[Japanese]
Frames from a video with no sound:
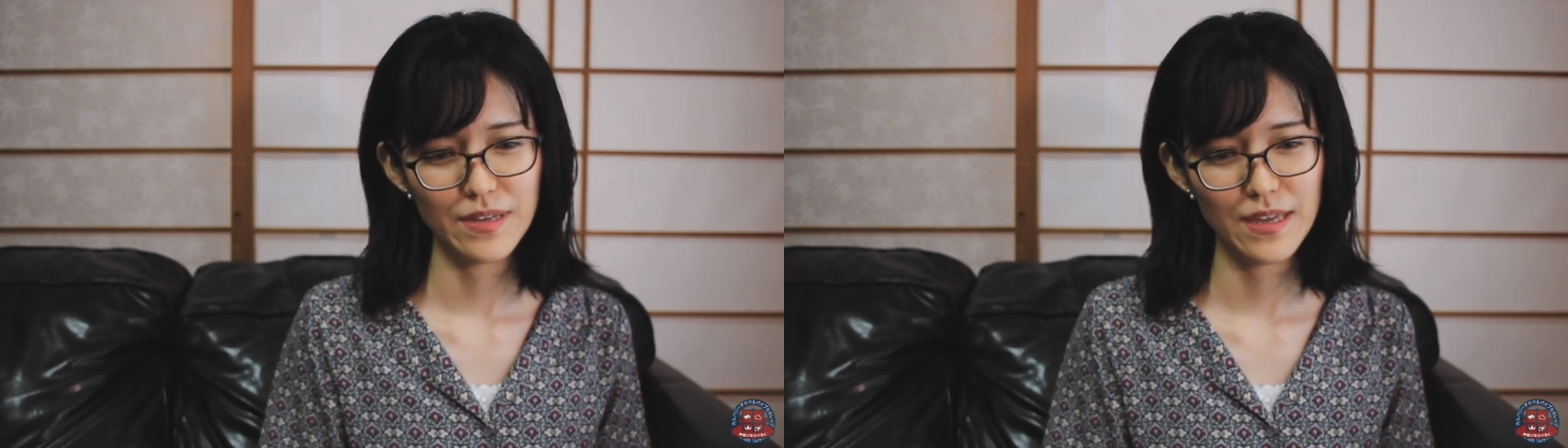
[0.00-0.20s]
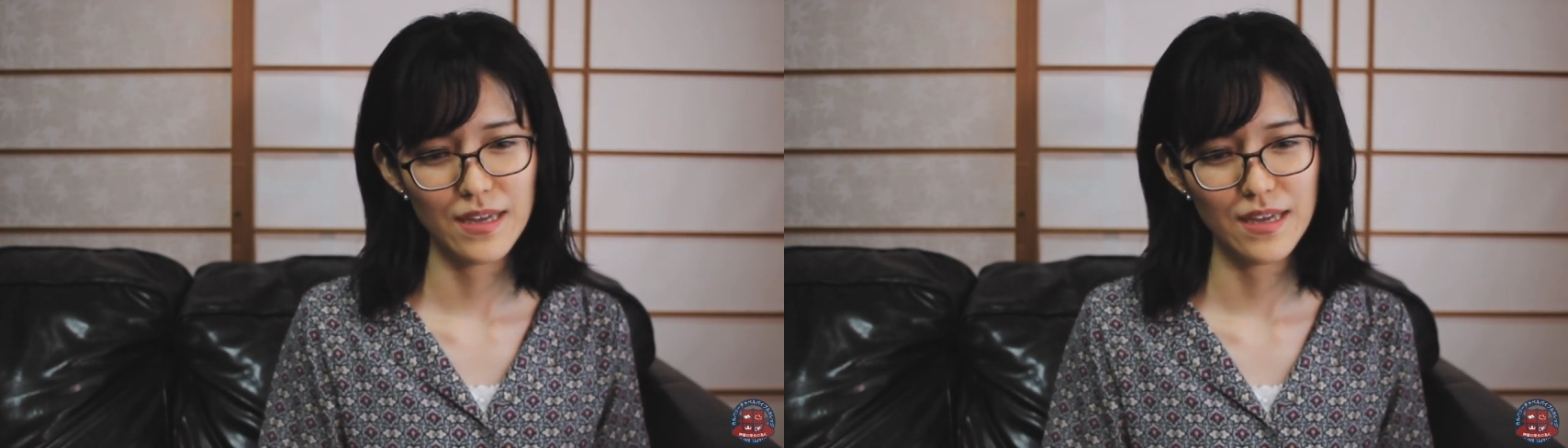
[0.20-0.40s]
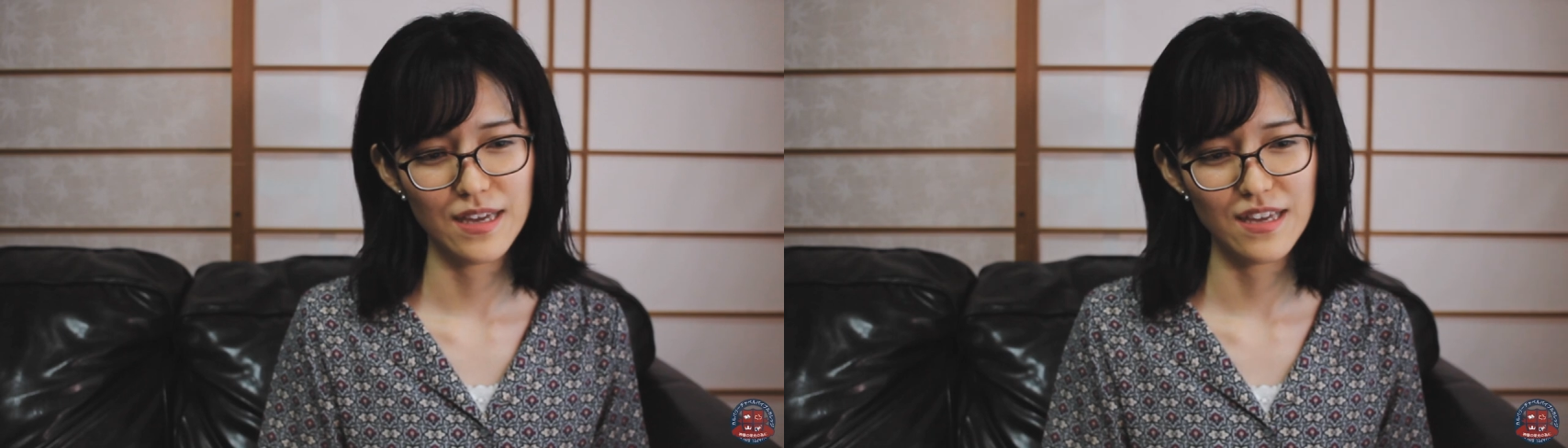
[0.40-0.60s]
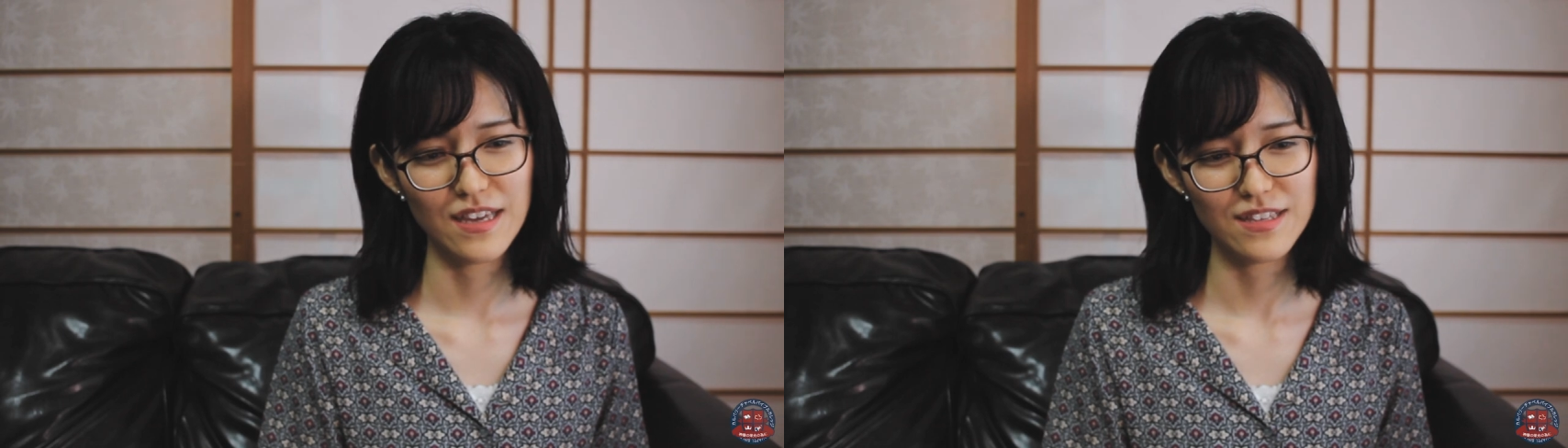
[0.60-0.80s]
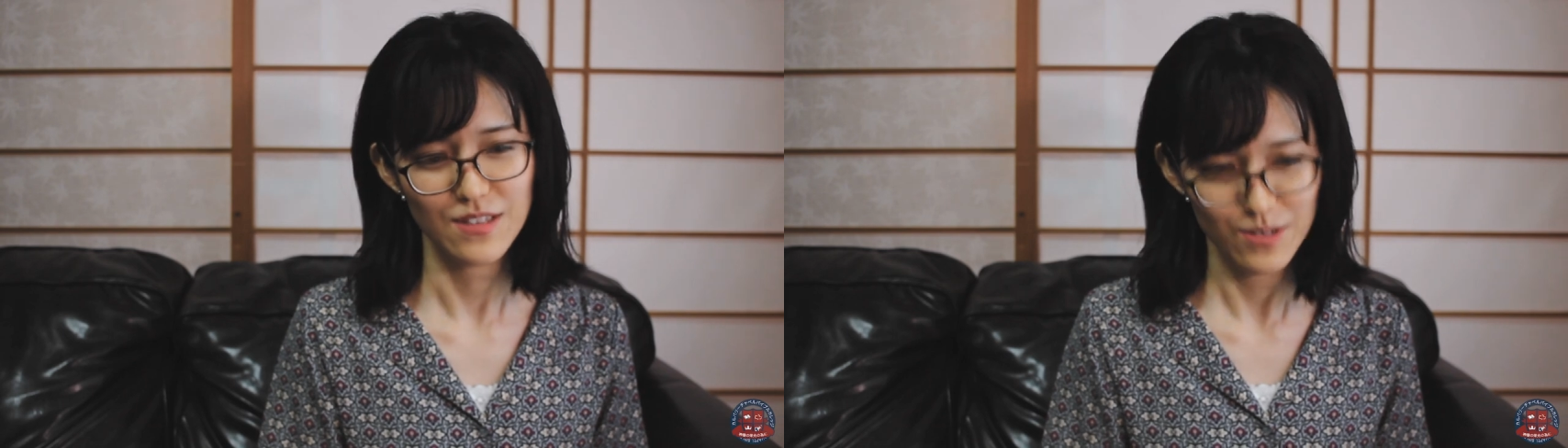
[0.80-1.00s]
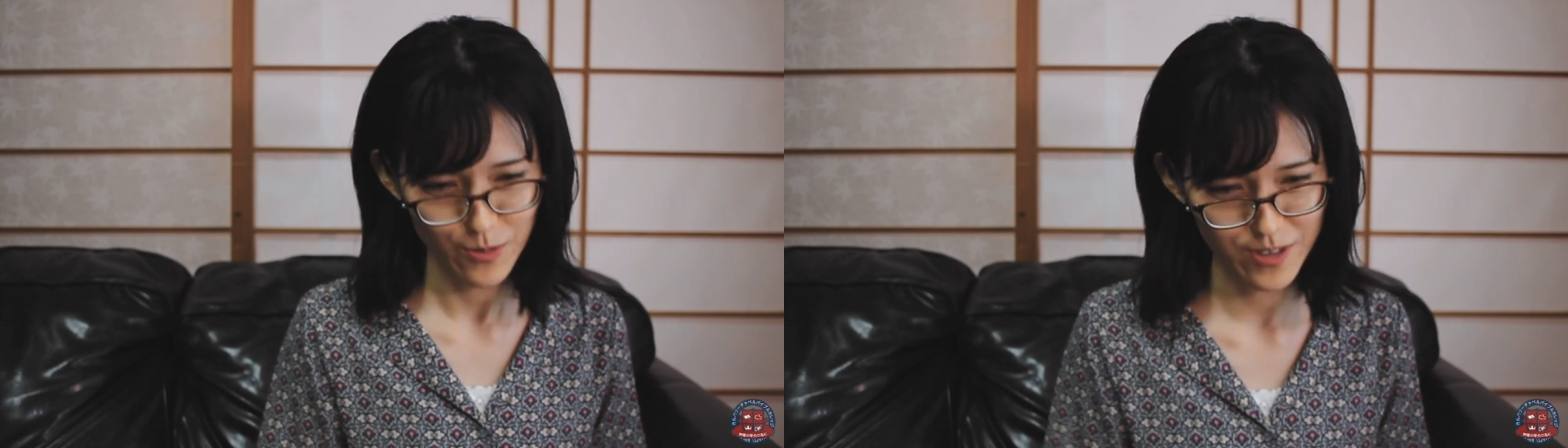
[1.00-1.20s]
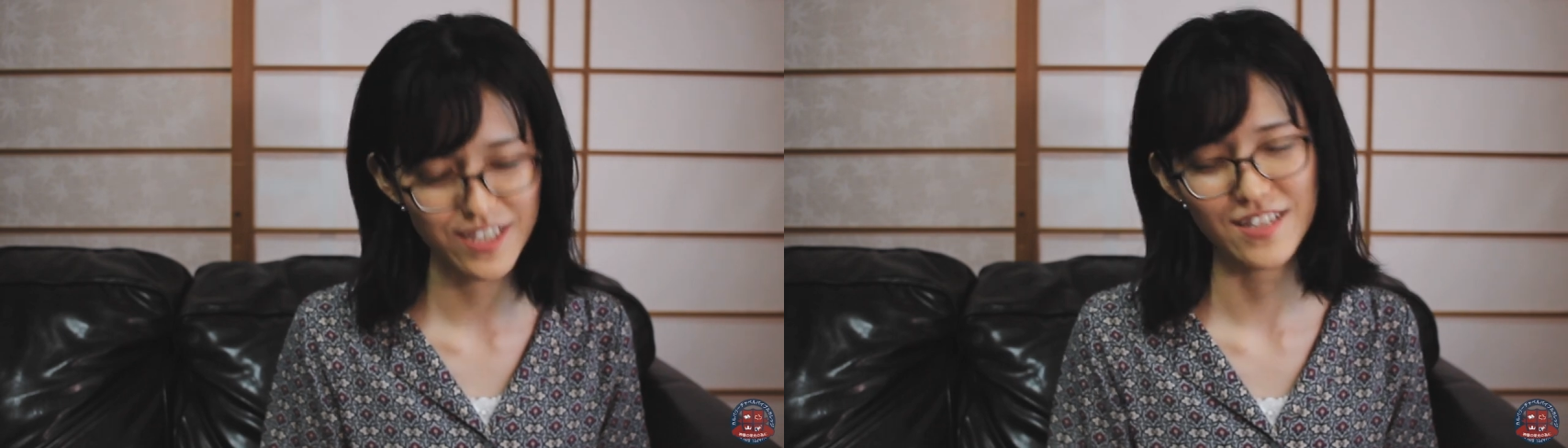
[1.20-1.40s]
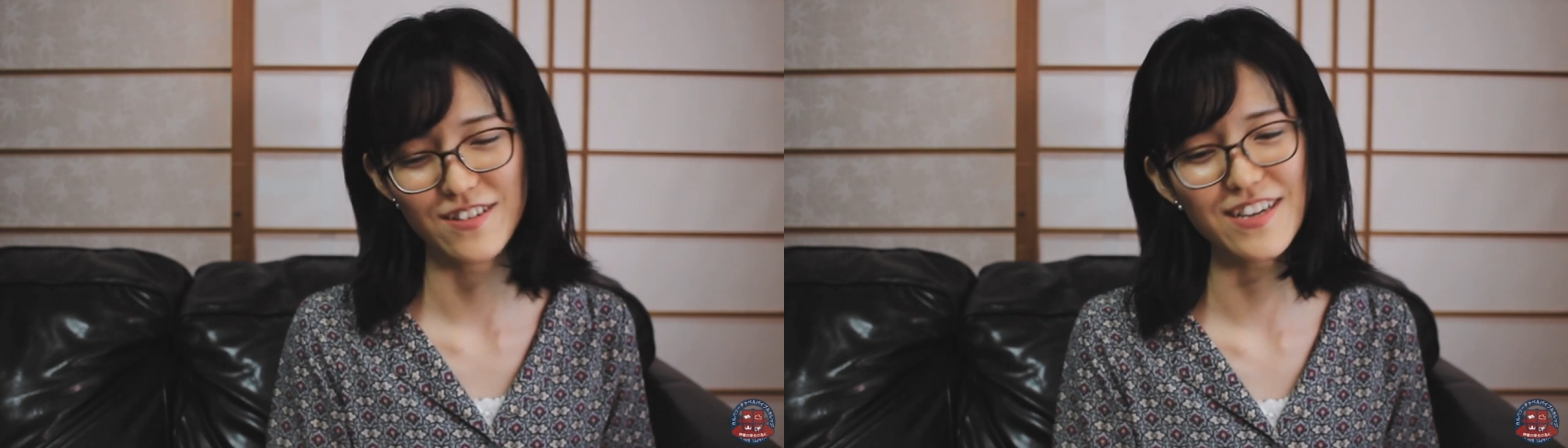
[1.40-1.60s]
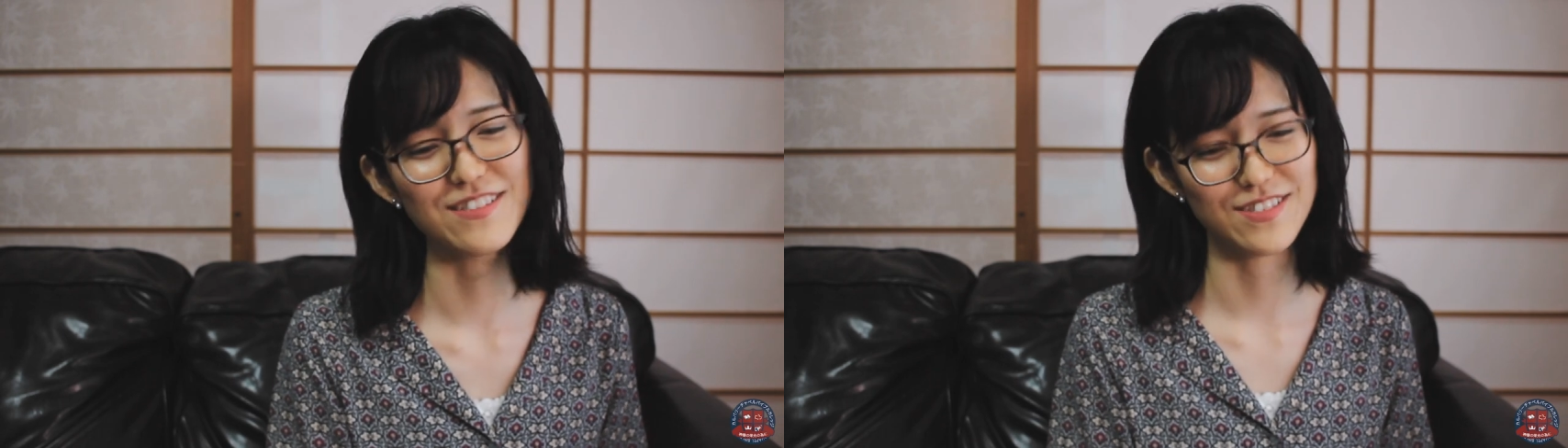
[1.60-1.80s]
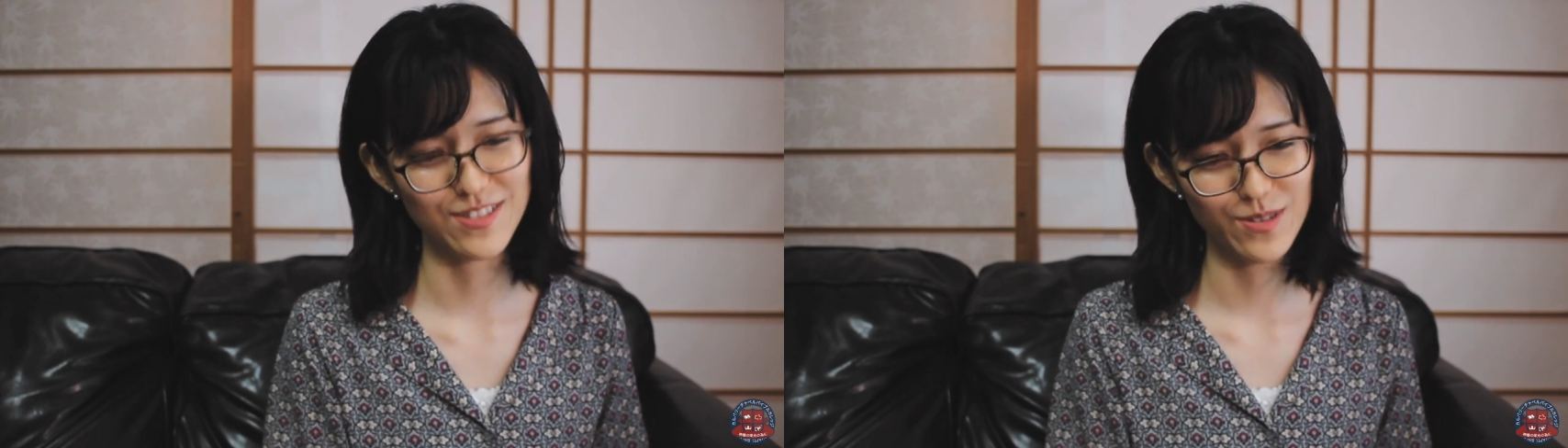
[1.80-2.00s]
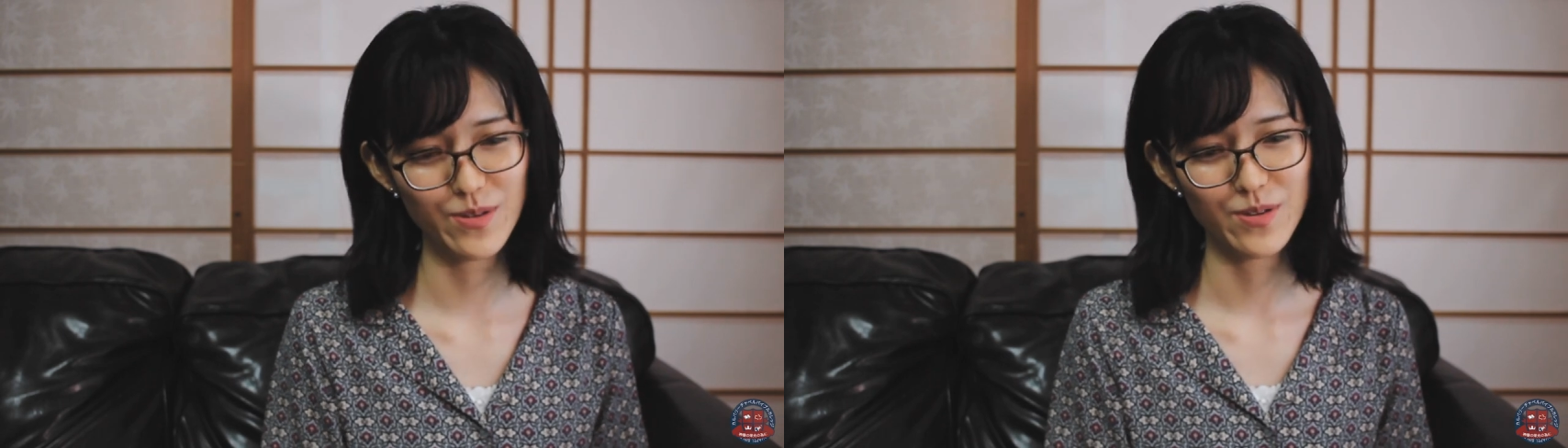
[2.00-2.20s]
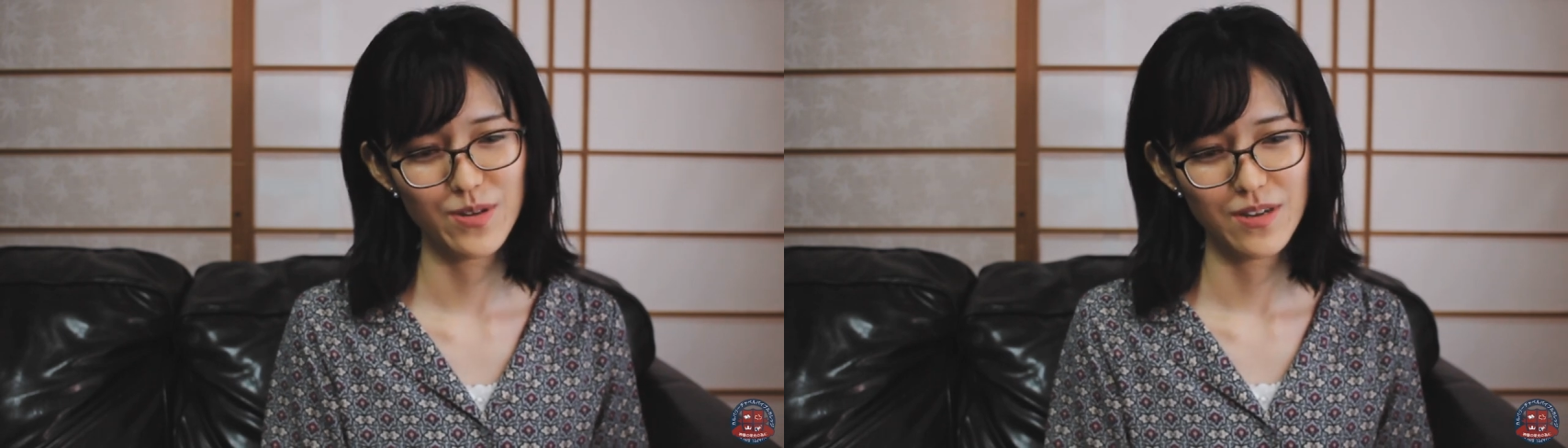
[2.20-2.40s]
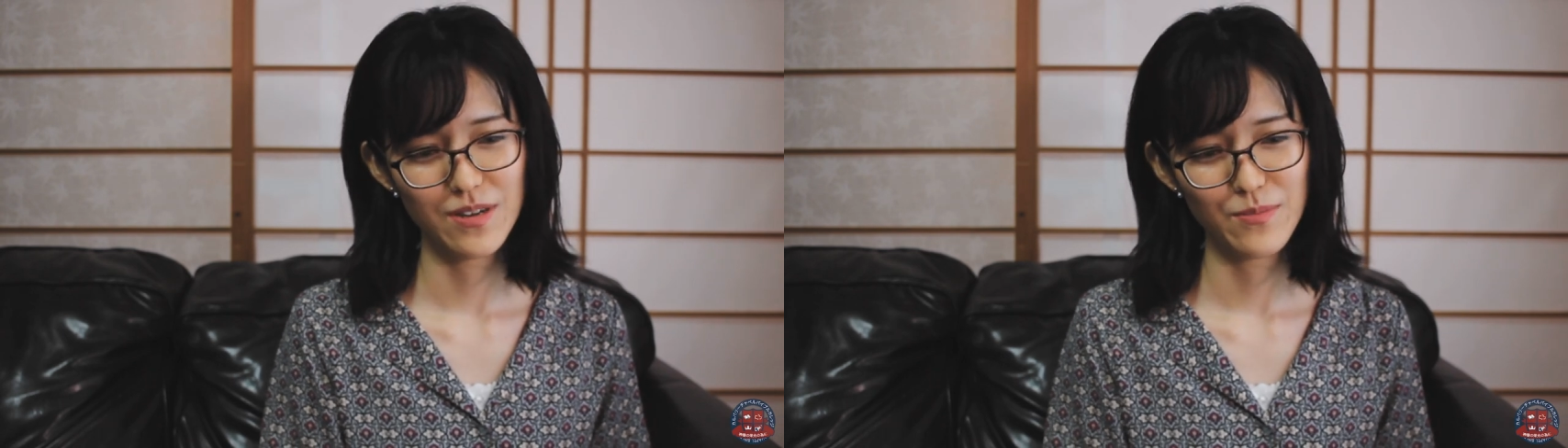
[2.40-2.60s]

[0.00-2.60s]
えー、思わされたのが一つと、